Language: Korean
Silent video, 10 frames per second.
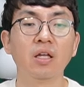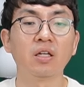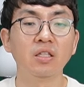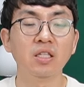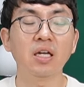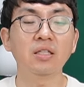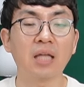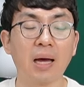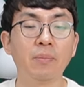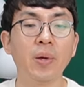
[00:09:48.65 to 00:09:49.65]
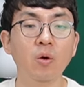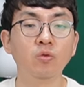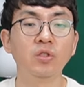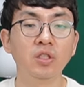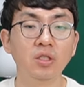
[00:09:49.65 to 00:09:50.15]
그냥 다
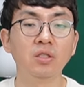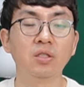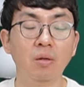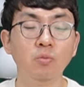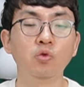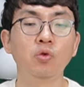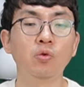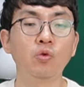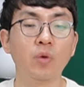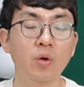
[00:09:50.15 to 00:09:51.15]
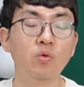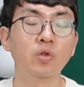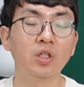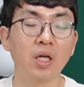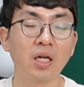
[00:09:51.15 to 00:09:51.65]
배우는 점수
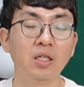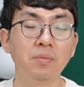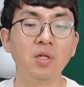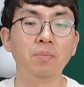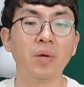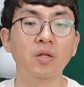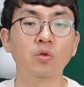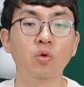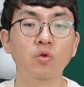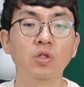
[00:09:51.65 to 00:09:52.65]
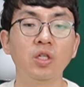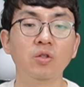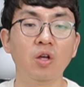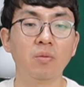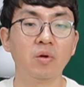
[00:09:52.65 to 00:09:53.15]
외우기에 급급한
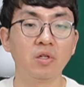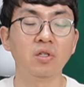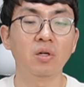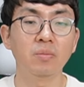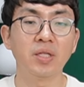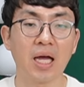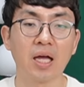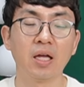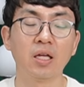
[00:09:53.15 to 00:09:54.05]
교육이 되어버리는 겁니다.